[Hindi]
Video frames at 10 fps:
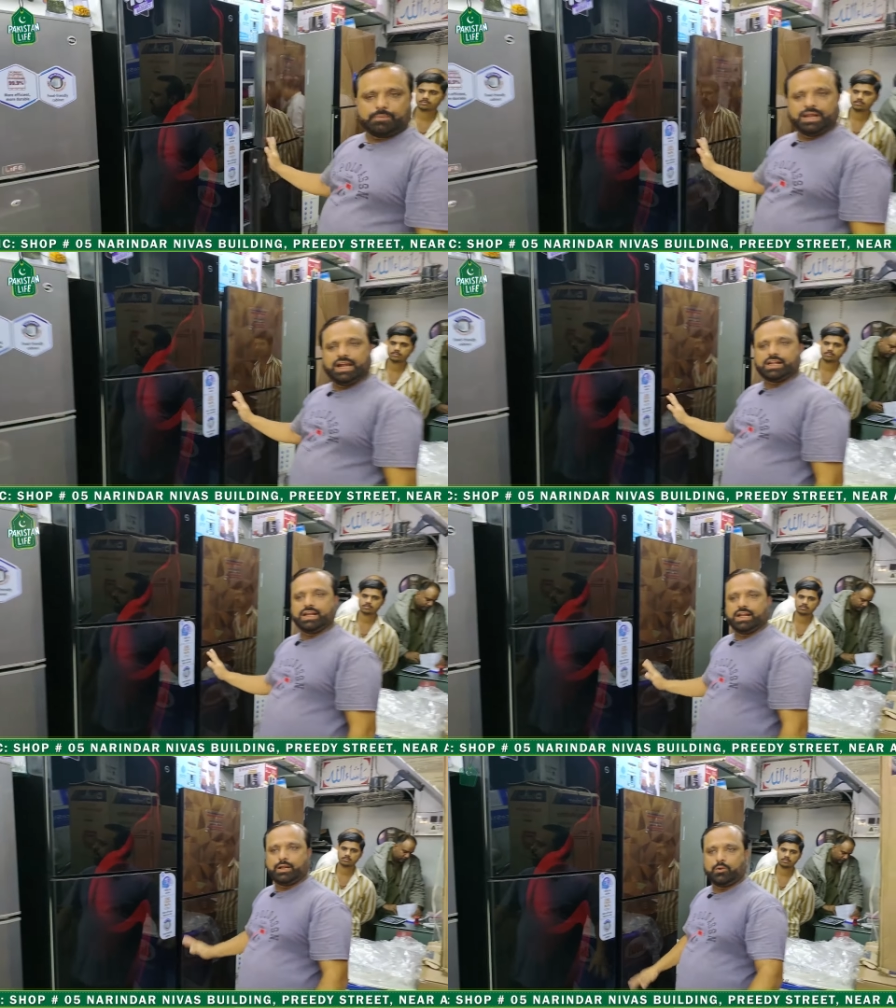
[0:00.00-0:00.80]
रुपये ऐड
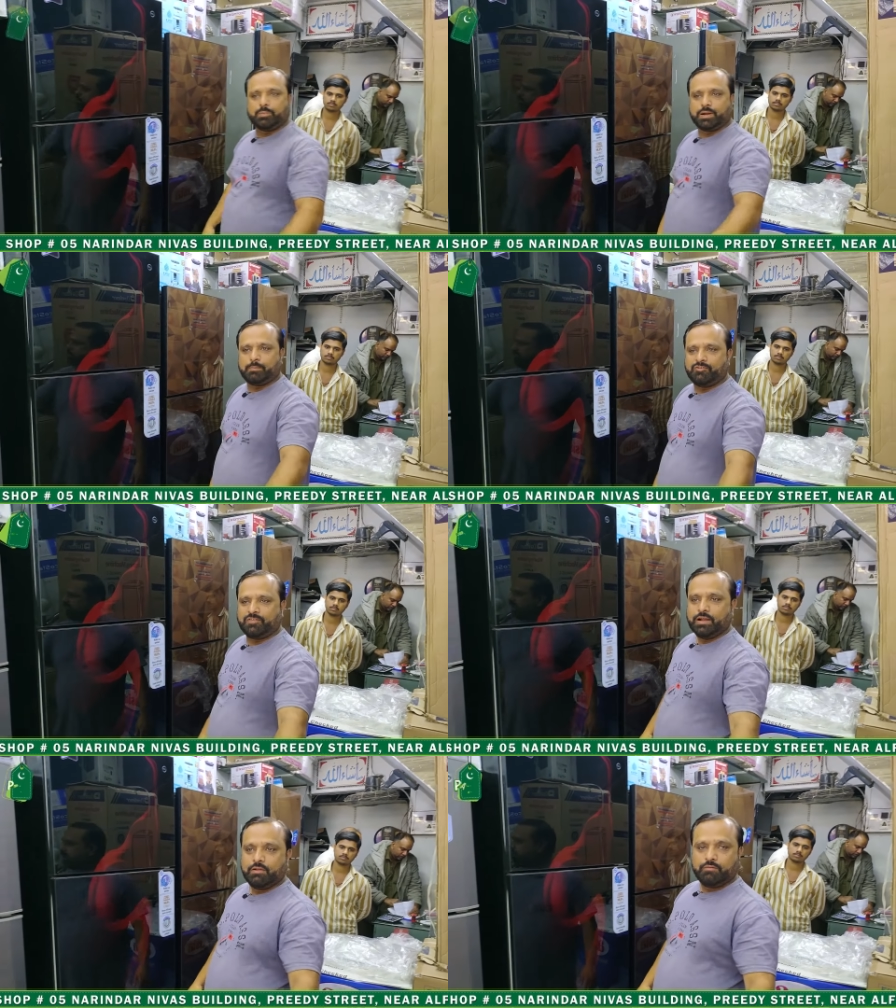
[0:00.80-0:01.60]
करने के ऊपर
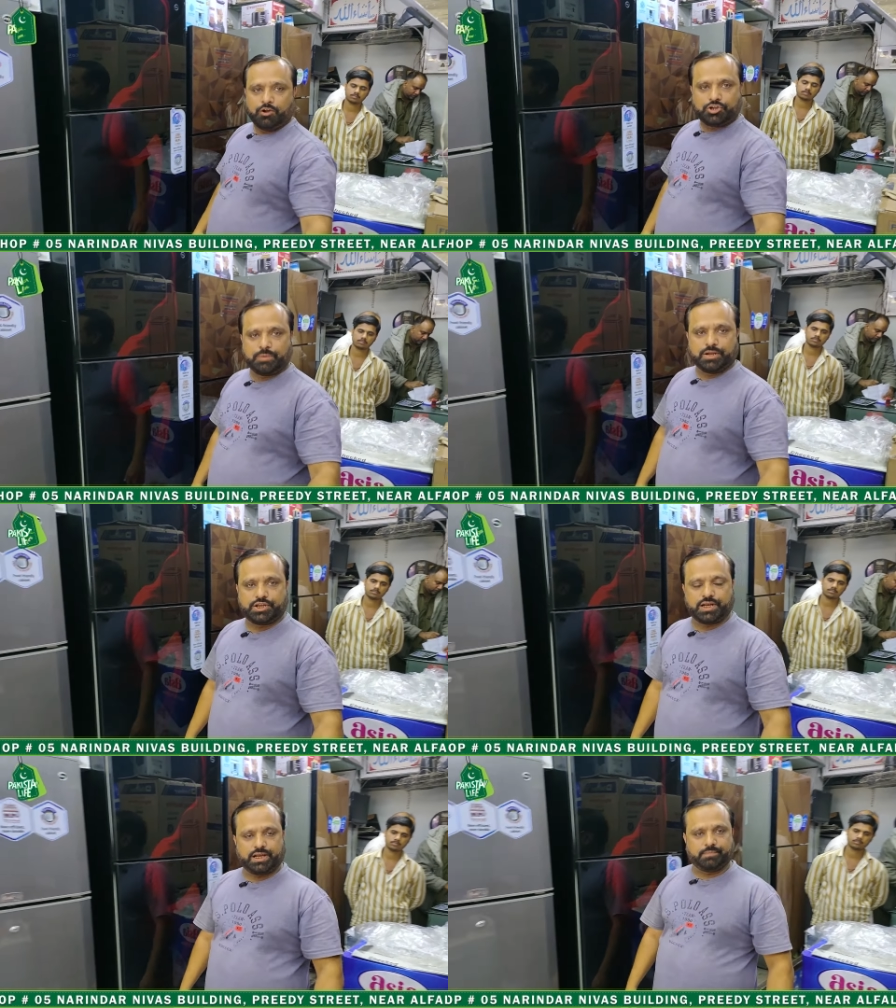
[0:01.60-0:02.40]
वॉशिंग
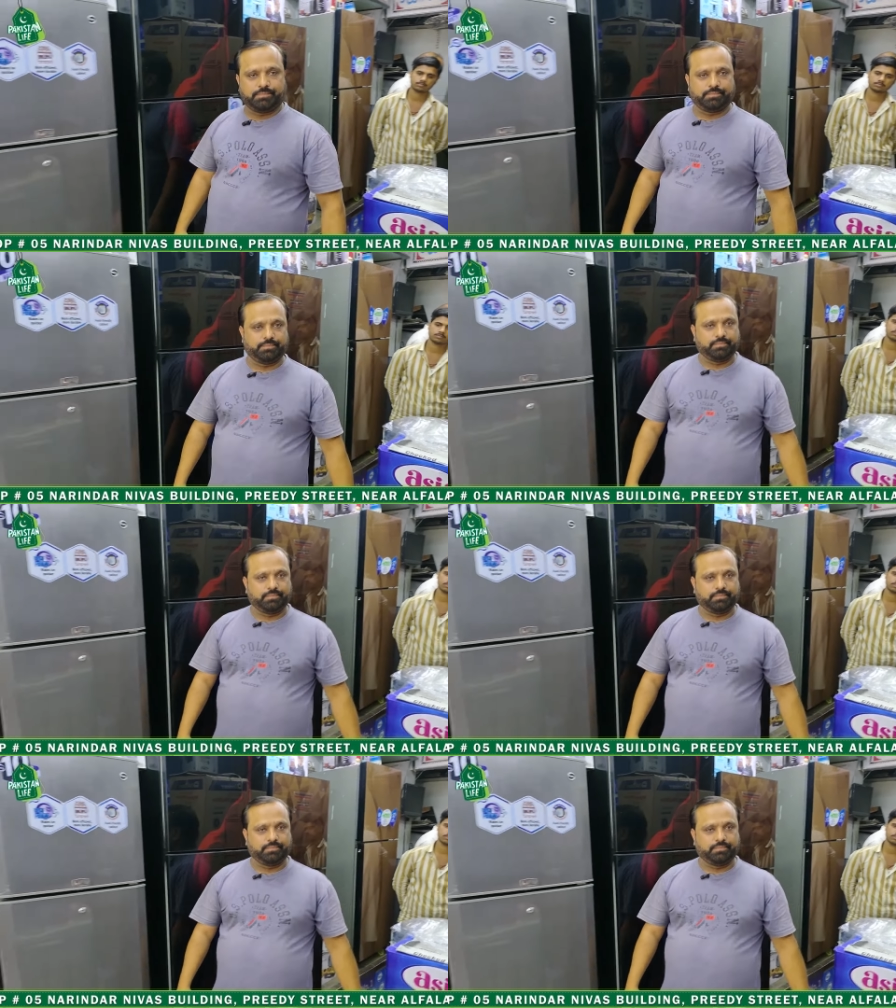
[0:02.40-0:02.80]
मशीन है